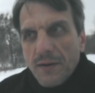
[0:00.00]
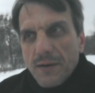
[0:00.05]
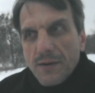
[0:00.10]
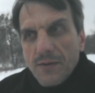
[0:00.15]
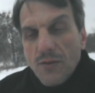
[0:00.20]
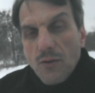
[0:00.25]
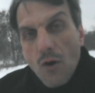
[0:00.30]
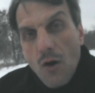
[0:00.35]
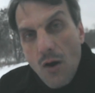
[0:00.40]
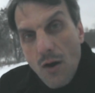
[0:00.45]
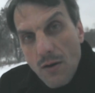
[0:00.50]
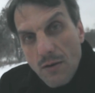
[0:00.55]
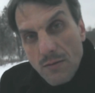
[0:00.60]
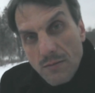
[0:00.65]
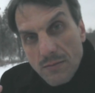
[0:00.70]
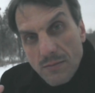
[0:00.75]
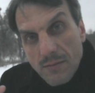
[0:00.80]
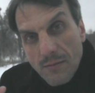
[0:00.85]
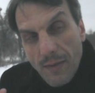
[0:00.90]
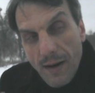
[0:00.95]
но
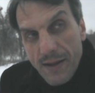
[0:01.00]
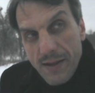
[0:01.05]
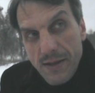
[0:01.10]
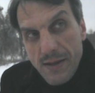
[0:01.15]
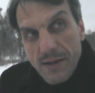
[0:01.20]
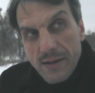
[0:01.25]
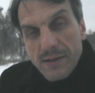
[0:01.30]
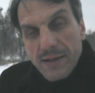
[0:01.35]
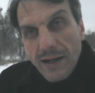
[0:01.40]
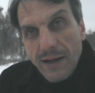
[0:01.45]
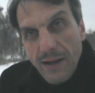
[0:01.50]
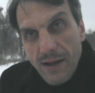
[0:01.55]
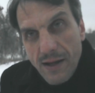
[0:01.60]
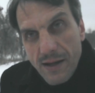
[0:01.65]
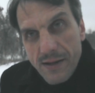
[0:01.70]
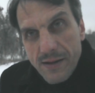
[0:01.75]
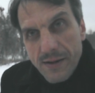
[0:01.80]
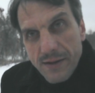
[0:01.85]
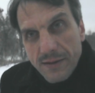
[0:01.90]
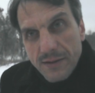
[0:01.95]
мои
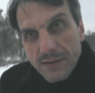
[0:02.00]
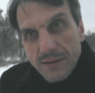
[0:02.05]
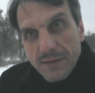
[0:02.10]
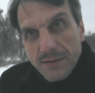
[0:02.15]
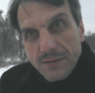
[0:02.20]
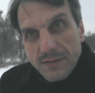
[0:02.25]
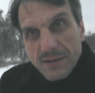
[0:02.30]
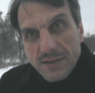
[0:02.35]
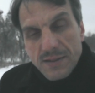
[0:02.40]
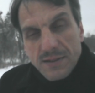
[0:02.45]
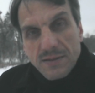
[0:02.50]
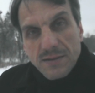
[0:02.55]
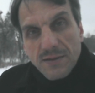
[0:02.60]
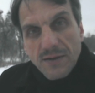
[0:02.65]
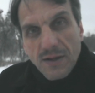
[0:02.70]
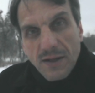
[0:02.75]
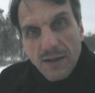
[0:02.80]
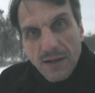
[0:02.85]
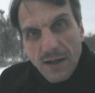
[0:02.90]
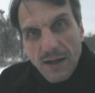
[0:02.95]
коллеги с
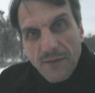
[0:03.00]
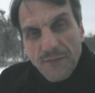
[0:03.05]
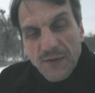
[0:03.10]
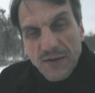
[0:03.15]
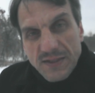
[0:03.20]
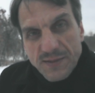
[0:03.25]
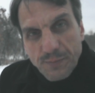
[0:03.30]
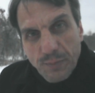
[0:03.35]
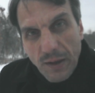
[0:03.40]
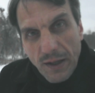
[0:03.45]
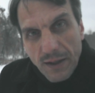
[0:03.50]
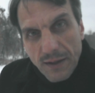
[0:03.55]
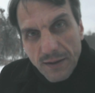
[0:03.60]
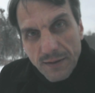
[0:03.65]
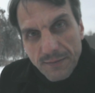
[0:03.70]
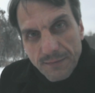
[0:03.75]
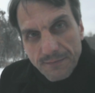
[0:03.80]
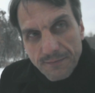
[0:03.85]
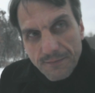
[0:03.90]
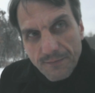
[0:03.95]
ФСБ
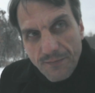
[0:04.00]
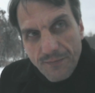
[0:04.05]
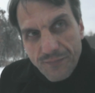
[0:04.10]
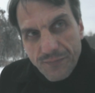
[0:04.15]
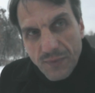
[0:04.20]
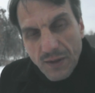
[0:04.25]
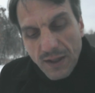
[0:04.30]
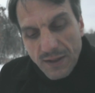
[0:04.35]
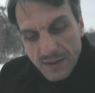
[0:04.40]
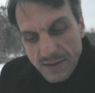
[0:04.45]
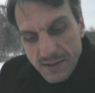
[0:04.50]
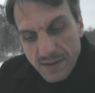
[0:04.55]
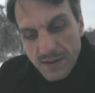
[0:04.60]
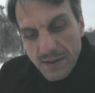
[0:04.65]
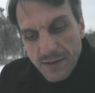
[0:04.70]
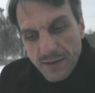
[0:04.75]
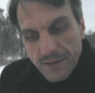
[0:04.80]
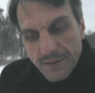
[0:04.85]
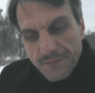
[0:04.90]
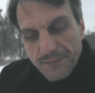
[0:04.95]

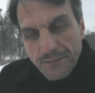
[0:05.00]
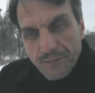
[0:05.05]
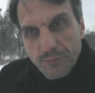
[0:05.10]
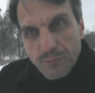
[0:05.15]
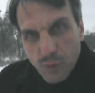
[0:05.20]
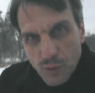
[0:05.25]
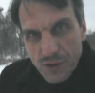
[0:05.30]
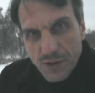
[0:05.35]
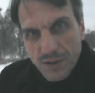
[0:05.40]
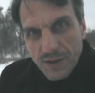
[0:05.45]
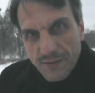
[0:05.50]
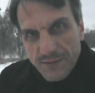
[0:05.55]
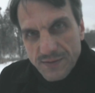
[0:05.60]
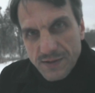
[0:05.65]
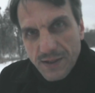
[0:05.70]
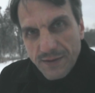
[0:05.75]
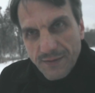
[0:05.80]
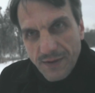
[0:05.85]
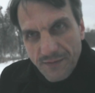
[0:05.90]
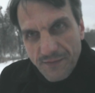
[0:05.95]
России,
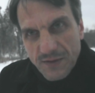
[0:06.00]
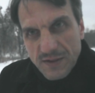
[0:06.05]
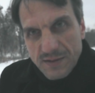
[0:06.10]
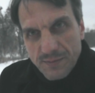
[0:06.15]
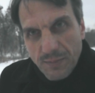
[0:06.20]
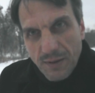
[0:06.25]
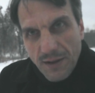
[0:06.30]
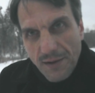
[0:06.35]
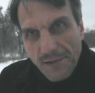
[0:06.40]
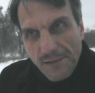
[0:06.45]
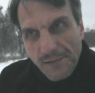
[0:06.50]
путиновского ФСБ.